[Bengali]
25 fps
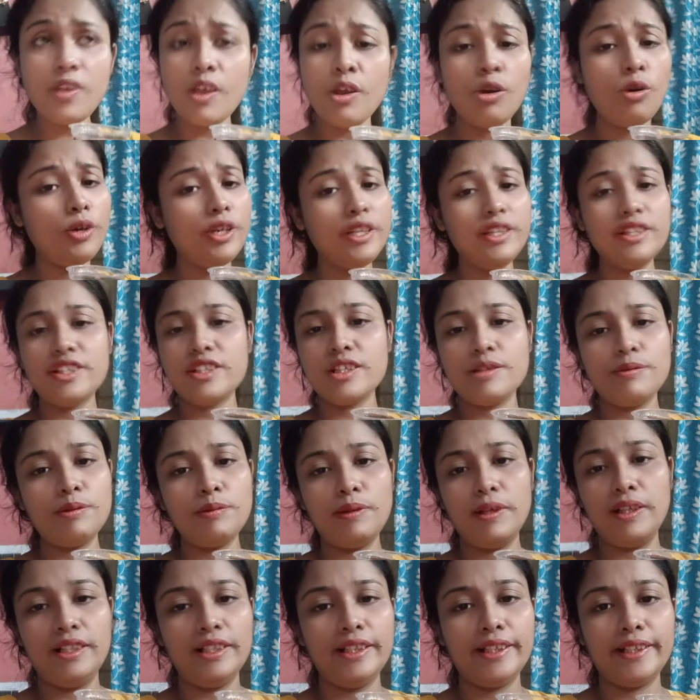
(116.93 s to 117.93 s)
অরেঞ্জটা আমার
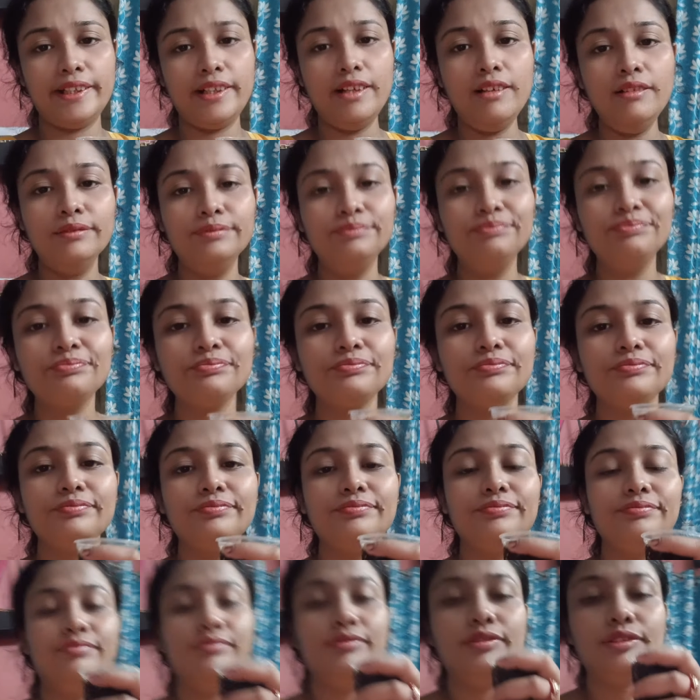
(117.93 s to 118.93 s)
ভালো লাগে না
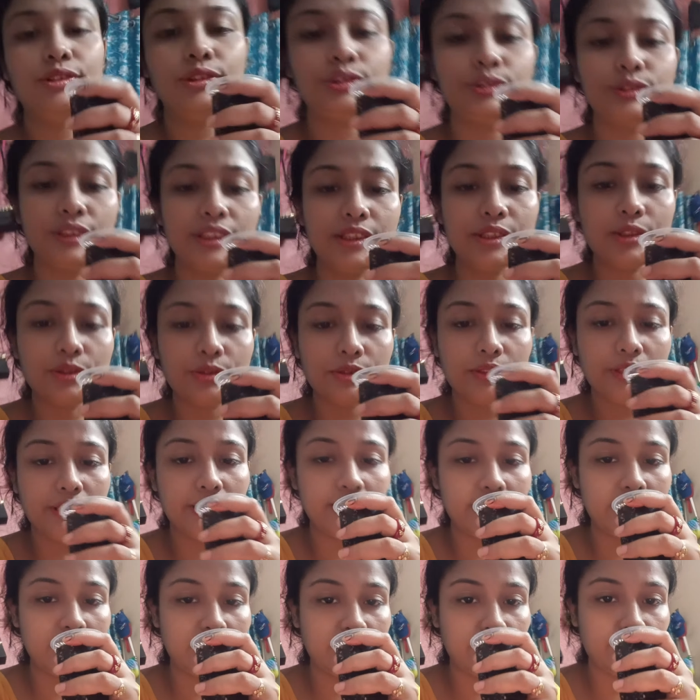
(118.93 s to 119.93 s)
তো তার জন্য
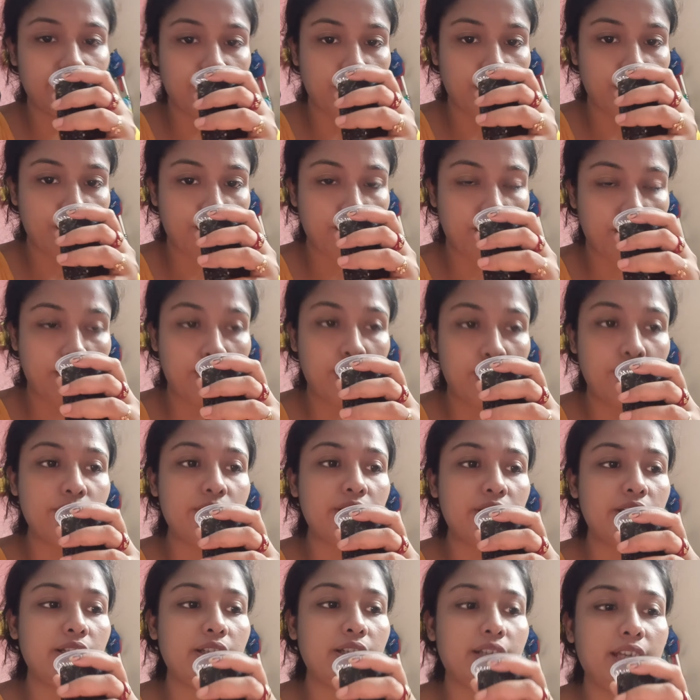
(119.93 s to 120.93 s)
এটা ভাবলাম যে
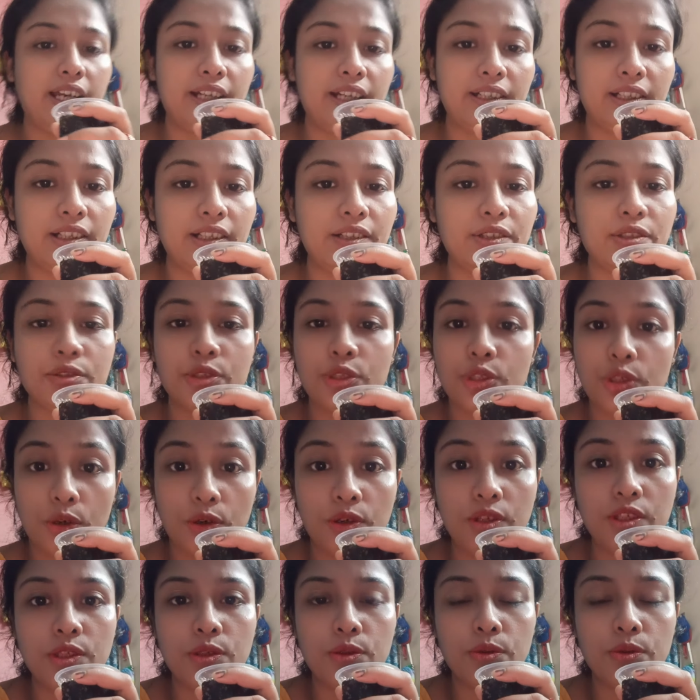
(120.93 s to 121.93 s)
একটা
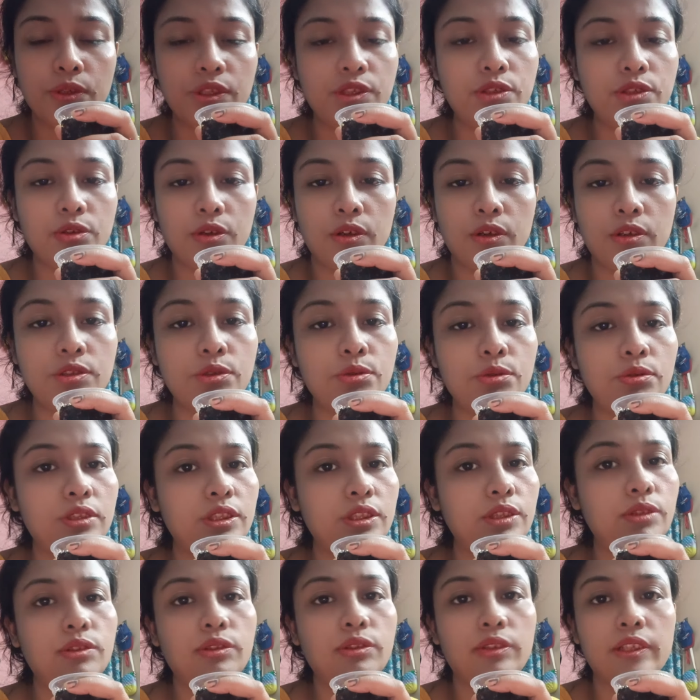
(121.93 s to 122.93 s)
শর্টস করি শর্টস করতে
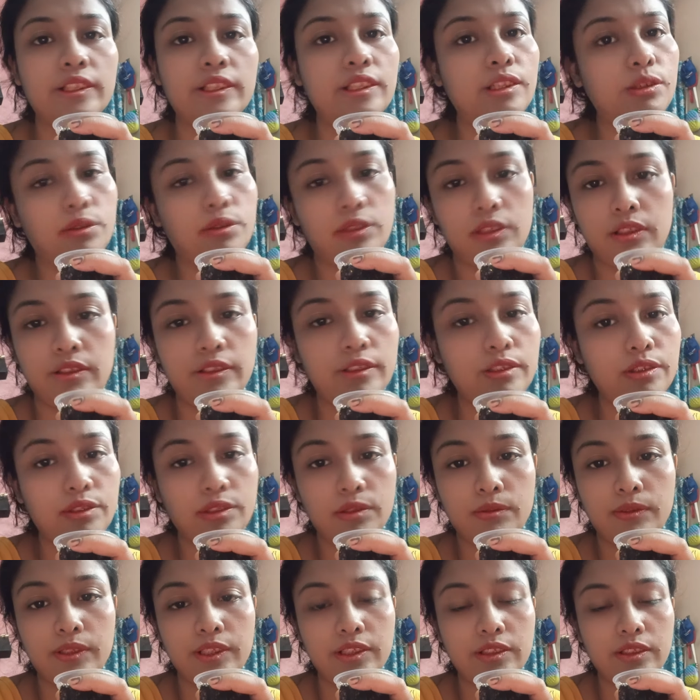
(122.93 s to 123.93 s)
করতে অনেকটা কথা রাখলাম
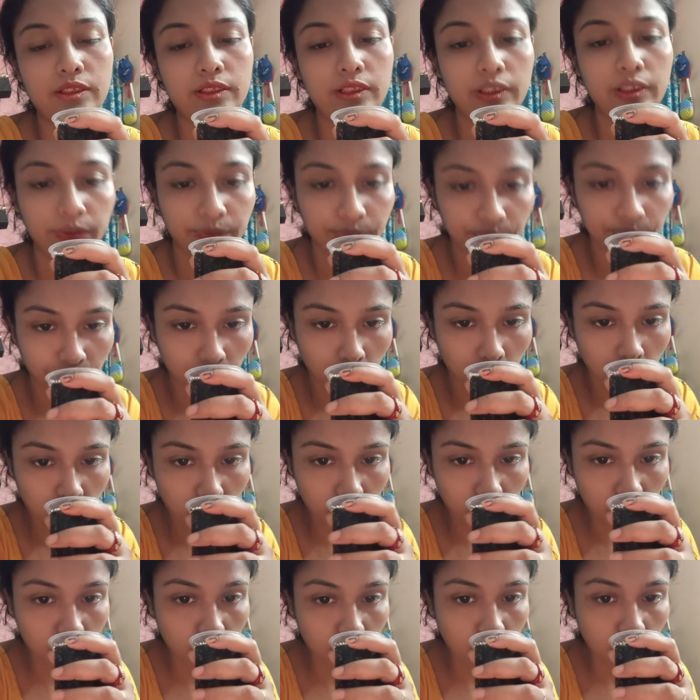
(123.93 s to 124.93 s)
তোমাদের সাথে তো